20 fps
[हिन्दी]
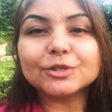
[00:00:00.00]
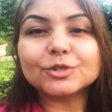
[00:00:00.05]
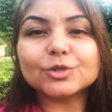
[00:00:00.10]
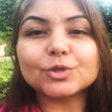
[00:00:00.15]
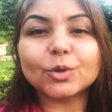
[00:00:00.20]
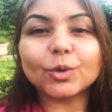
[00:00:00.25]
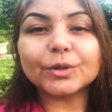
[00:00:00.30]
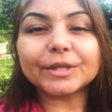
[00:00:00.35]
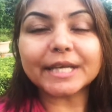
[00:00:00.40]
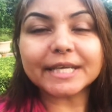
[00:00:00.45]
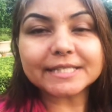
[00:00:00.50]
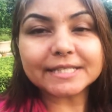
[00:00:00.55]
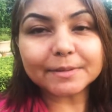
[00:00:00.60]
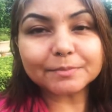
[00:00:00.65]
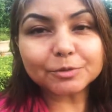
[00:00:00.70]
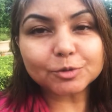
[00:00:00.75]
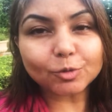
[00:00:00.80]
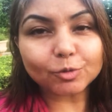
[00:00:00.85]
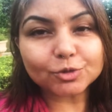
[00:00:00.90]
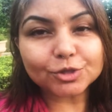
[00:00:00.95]
सो ये सब
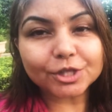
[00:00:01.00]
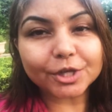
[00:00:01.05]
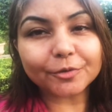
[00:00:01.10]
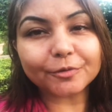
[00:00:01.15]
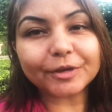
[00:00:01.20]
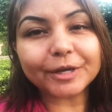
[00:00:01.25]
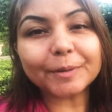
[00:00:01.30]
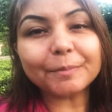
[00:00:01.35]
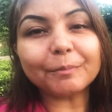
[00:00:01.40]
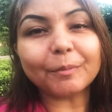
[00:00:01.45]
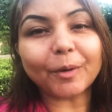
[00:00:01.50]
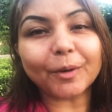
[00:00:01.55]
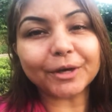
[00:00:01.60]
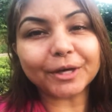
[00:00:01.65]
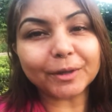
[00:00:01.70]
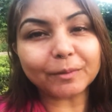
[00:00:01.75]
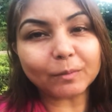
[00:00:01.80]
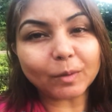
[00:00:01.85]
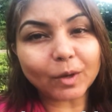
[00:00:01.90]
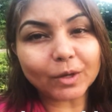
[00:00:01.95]
सोचते हुए
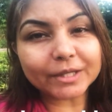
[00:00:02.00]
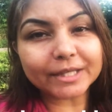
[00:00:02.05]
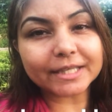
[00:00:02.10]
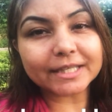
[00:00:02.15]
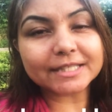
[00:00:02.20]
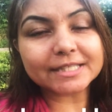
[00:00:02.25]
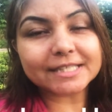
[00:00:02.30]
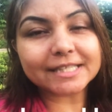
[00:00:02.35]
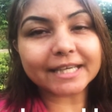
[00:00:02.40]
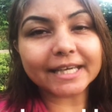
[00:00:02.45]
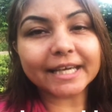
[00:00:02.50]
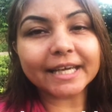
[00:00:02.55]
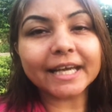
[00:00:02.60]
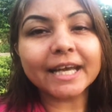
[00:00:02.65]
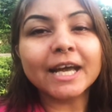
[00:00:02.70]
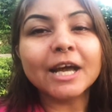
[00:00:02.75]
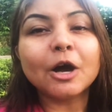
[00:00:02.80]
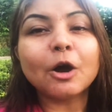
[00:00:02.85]
मॉर्निंग वॉक कीजिए